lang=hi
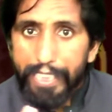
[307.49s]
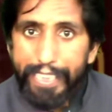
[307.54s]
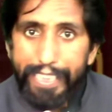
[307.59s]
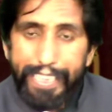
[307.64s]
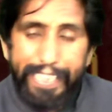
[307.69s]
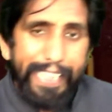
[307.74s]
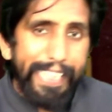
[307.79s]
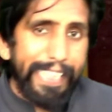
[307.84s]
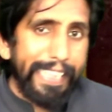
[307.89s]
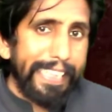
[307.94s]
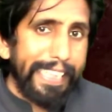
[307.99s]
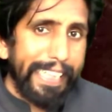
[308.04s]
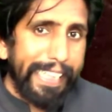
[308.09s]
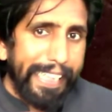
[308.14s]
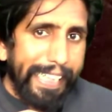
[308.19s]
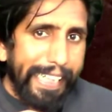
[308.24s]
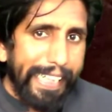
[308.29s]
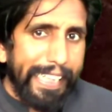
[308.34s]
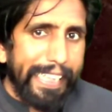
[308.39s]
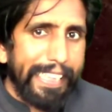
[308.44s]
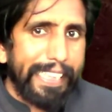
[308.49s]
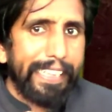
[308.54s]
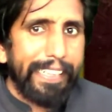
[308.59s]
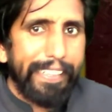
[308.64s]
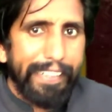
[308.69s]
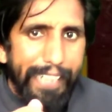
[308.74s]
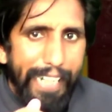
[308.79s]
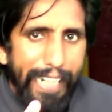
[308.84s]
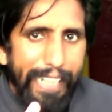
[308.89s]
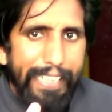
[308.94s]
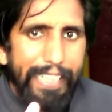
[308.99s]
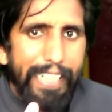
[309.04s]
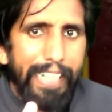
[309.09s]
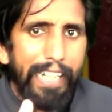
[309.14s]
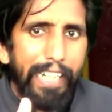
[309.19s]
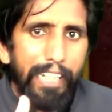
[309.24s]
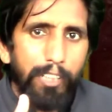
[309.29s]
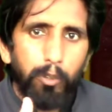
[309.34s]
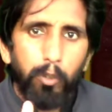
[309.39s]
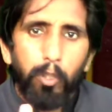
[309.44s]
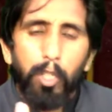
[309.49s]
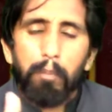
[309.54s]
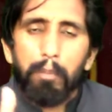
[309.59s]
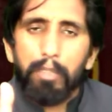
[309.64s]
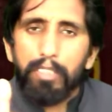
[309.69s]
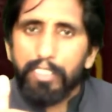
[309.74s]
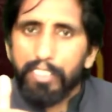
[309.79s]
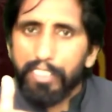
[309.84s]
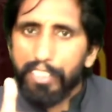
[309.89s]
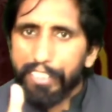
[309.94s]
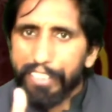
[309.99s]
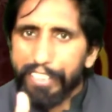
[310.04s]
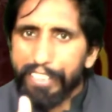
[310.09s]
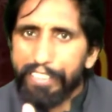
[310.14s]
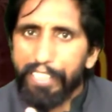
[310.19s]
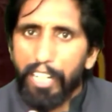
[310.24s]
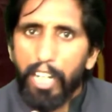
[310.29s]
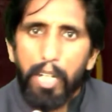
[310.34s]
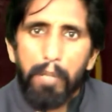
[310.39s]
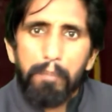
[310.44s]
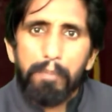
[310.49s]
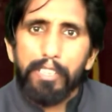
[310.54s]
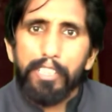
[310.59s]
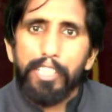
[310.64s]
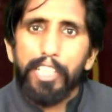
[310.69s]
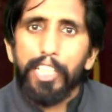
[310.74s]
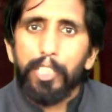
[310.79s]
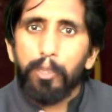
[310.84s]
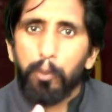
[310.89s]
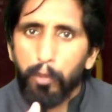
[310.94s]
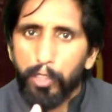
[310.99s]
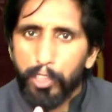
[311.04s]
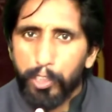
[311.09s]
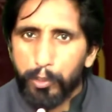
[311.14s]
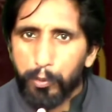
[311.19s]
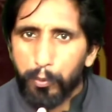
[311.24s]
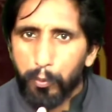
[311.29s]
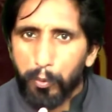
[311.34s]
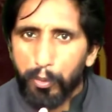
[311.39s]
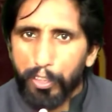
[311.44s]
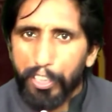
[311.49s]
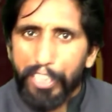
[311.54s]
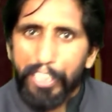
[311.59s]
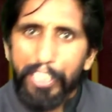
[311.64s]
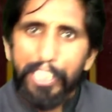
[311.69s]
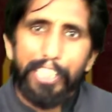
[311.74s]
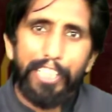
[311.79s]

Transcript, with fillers: लेकिन ये गिल्ट रहता है थोड़ा बहुत अगर गिल्ट आ भी गया है तो इट्स ओके